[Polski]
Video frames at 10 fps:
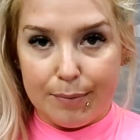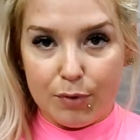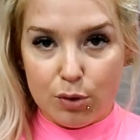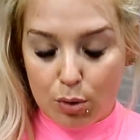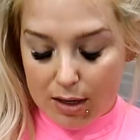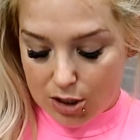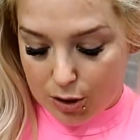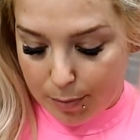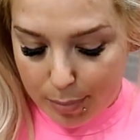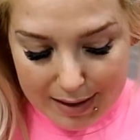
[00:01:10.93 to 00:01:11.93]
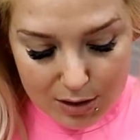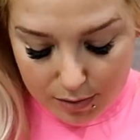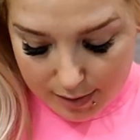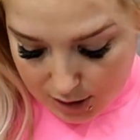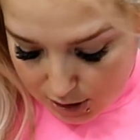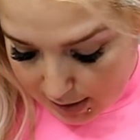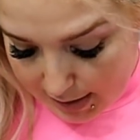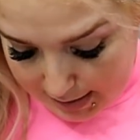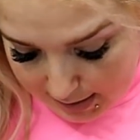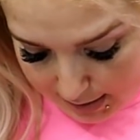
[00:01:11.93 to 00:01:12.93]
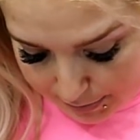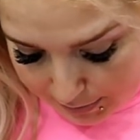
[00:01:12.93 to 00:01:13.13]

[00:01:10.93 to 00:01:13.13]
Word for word: Słuchajcie, bardzo ważne jest